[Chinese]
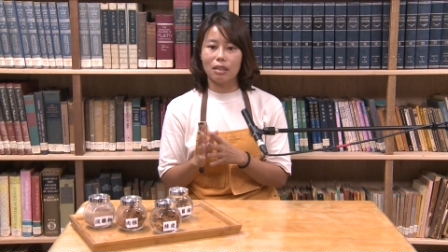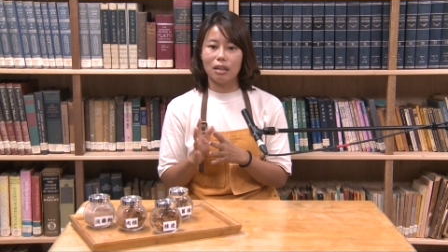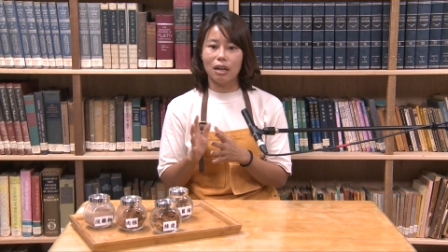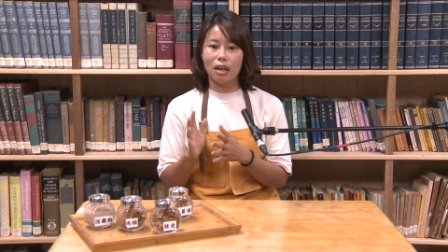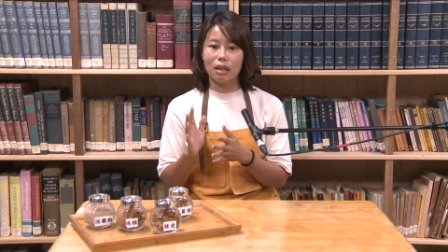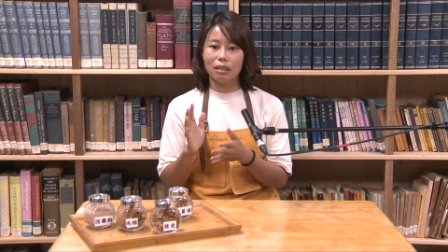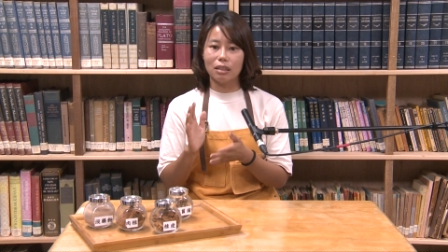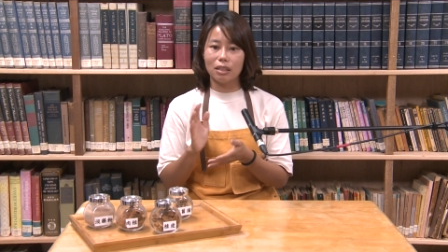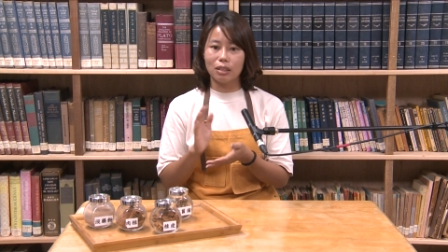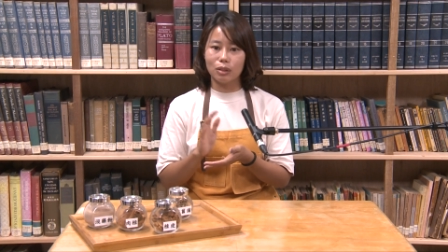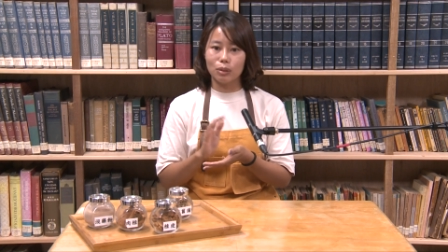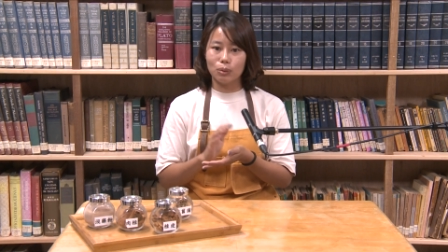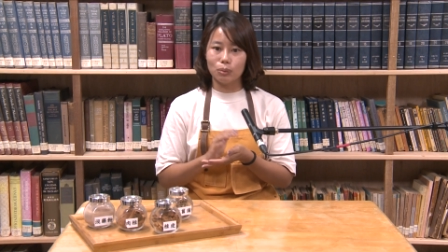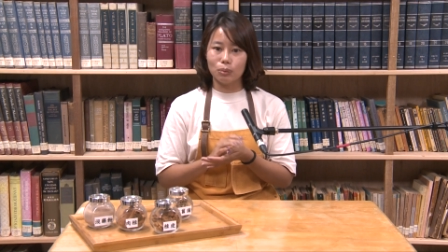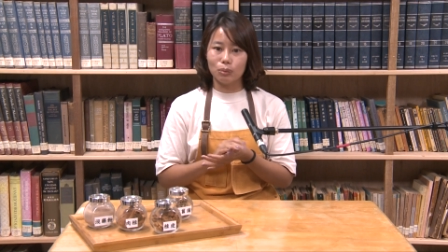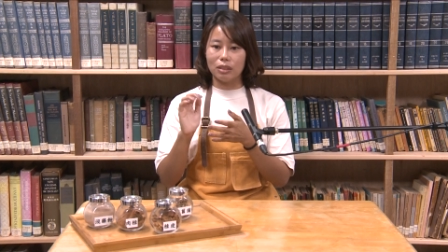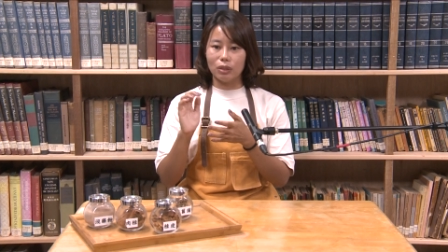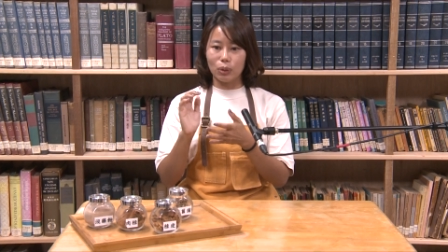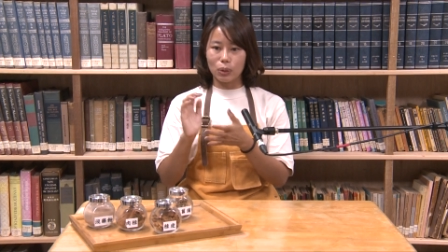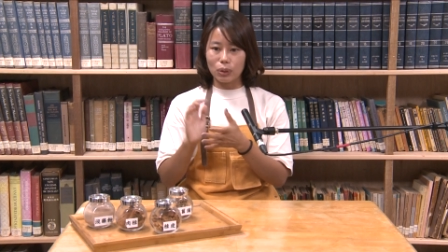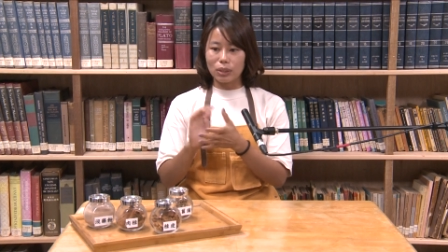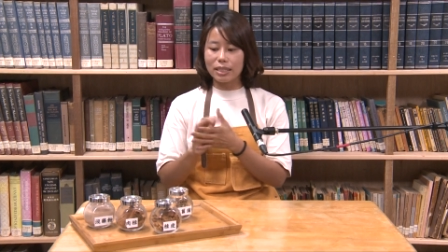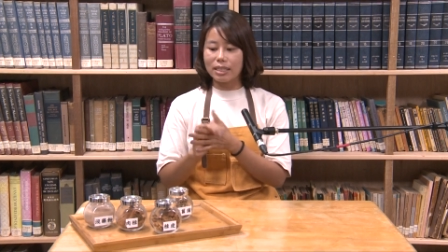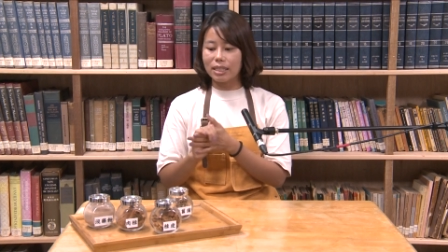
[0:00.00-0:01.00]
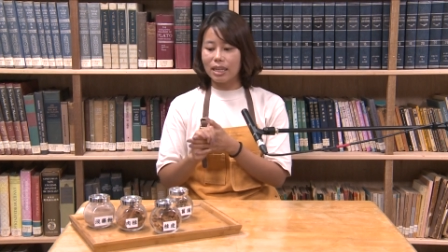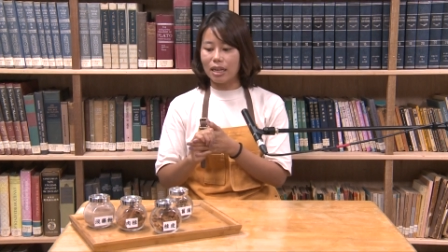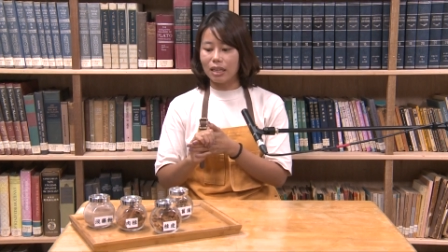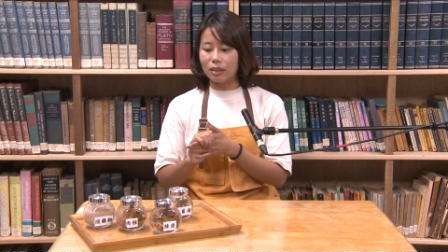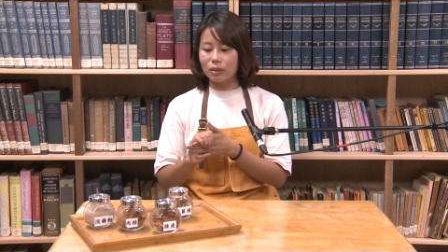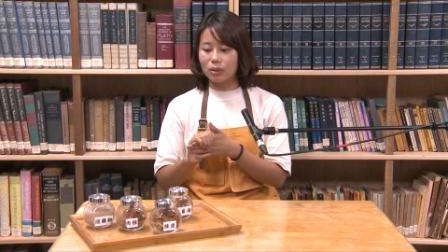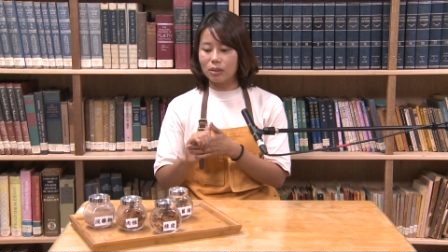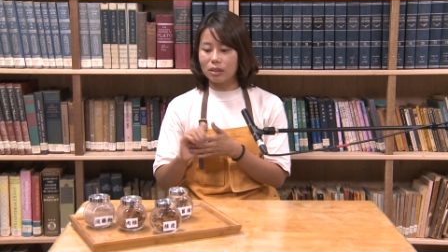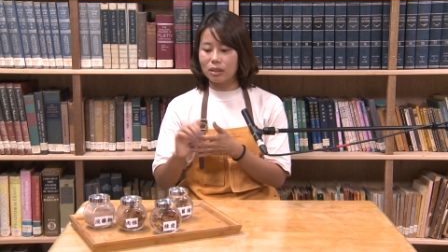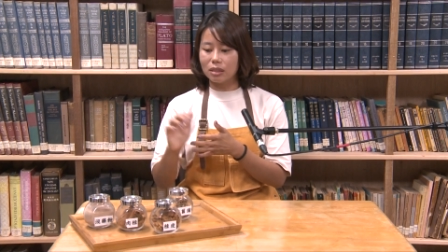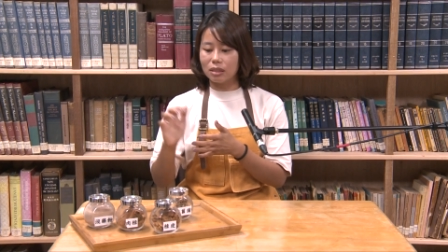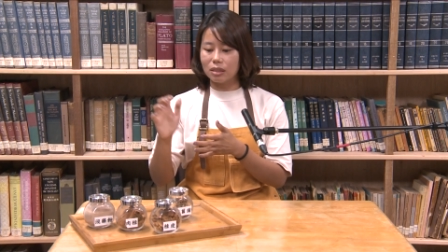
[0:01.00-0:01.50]
然后耶稣有讲，
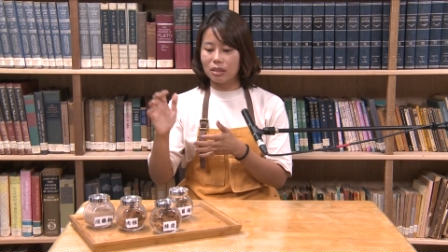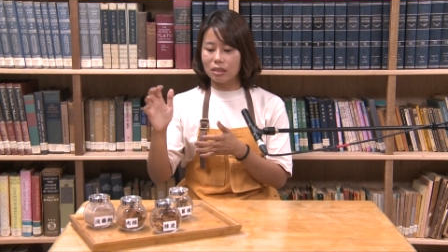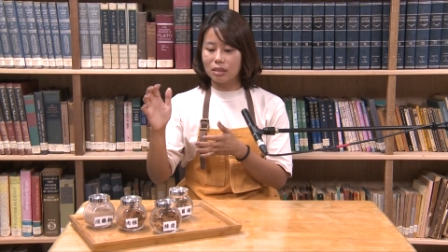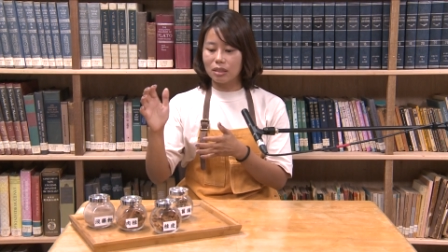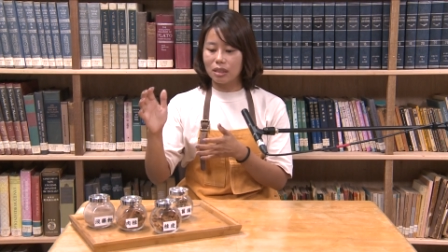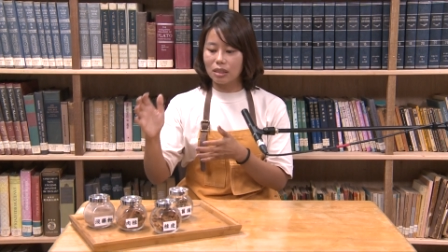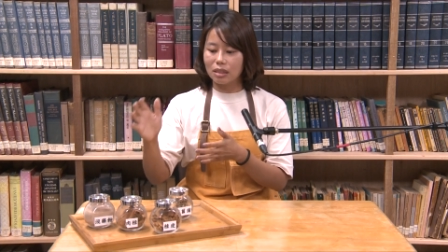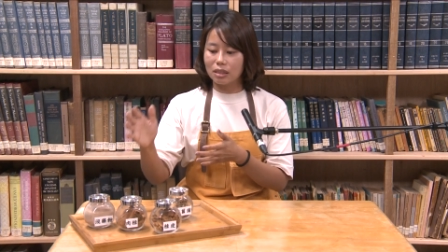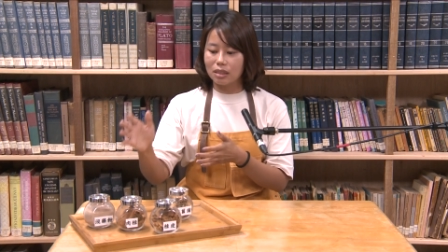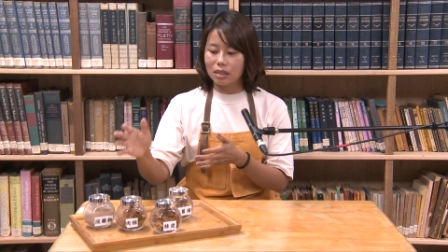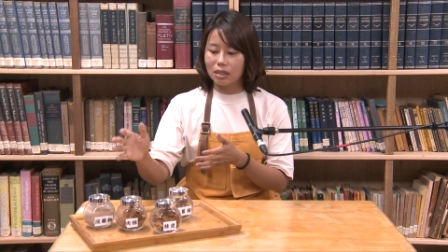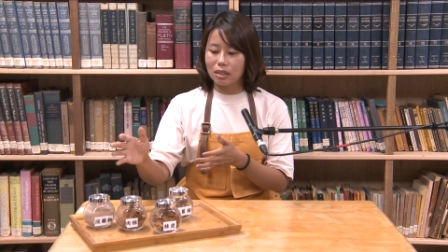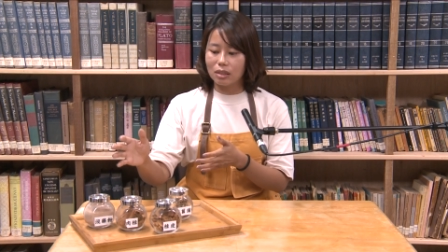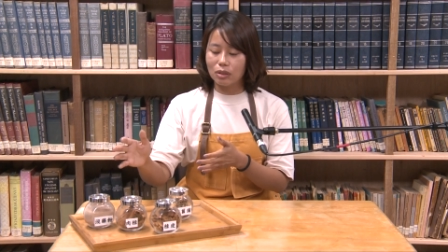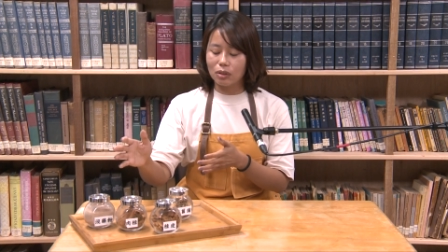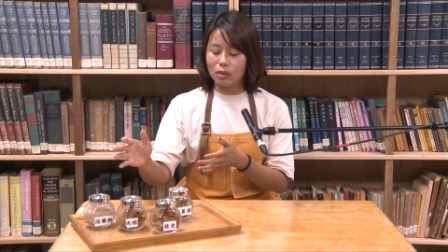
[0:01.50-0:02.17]
就是这四